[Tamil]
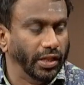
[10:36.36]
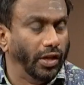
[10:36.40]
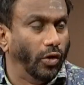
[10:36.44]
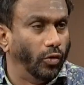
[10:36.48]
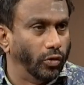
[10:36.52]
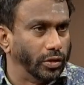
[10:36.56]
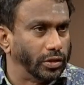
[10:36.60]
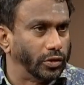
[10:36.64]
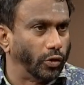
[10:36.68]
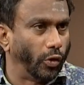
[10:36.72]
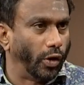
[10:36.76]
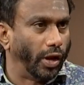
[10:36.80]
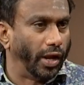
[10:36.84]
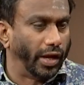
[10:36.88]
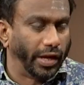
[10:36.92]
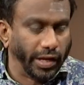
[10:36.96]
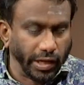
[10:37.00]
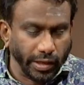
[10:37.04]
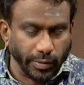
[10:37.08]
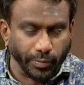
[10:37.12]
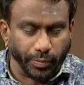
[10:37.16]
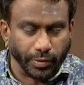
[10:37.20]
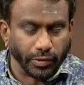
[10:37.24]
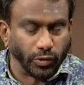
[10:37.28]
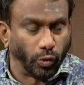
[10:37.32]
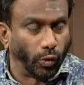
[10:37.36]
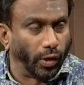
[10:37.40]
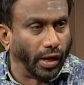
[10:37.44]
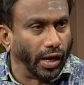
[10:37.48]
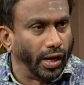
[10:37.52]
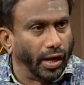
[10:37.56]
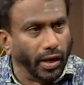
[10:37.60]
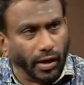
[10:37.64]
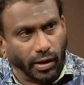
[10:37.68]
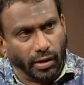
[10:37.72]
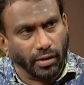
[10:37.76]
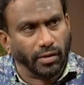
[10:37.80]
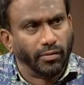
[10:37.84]
இது அவங்க சொன்னாங்க இப்ப
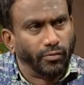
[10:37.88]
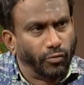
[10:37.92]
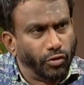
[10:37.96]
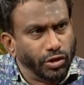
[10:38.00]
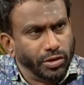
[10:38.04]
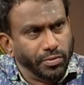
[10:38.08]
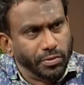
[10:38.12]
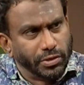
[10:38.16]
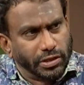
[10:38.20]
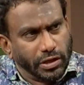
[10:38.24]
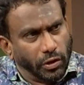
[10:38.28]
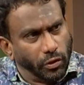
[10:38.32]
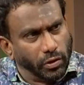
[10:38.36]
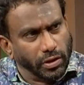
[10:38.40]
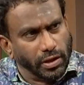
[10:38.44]
சொல்றேன் நாங்க முடிஞ்சு போச்சு